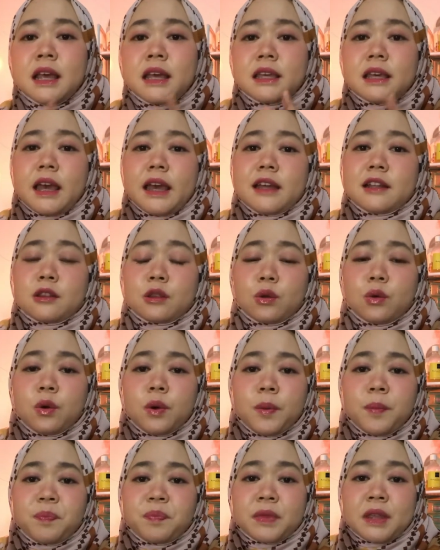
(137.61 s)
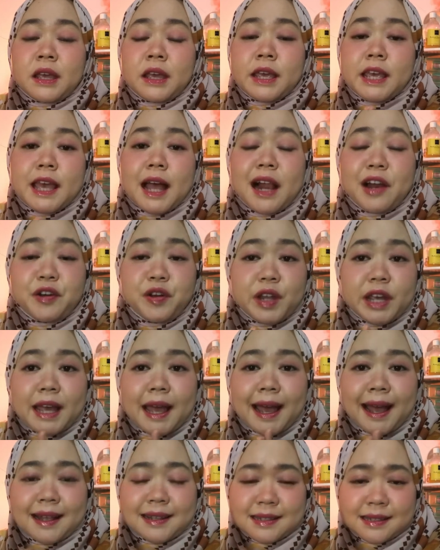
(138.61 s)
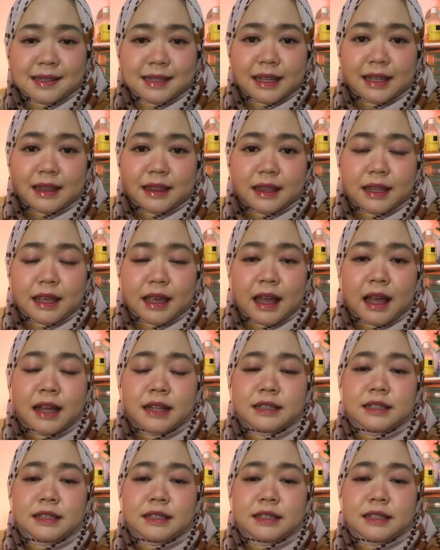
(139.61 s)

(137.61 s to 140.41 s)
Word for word: yaitu hyaluronic acid ya.